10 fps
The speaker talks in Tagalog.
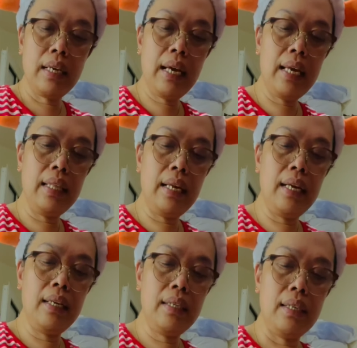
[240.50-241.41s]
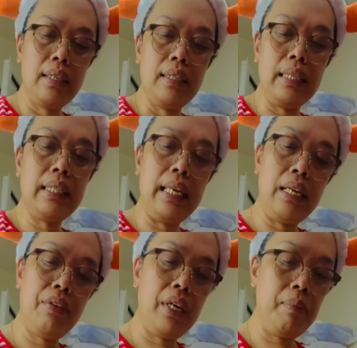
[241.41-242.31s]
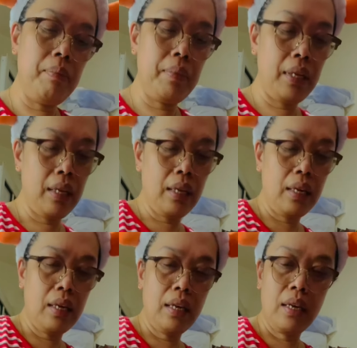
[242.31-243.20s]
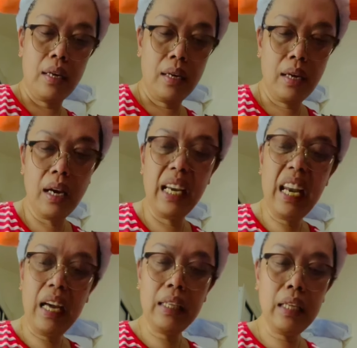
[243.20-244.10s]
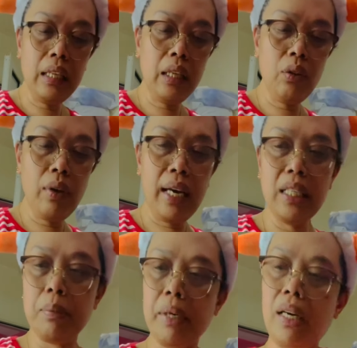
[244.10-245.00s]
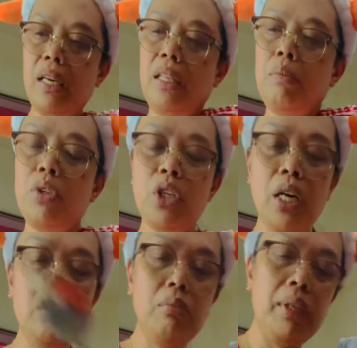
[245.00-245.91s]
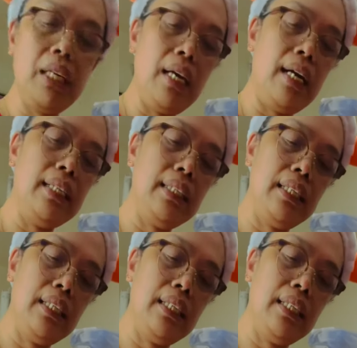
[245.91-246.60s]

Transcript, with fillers: can ng Nestle cream. Ah, kailangan natin ito guys para hindi masyadong matigas.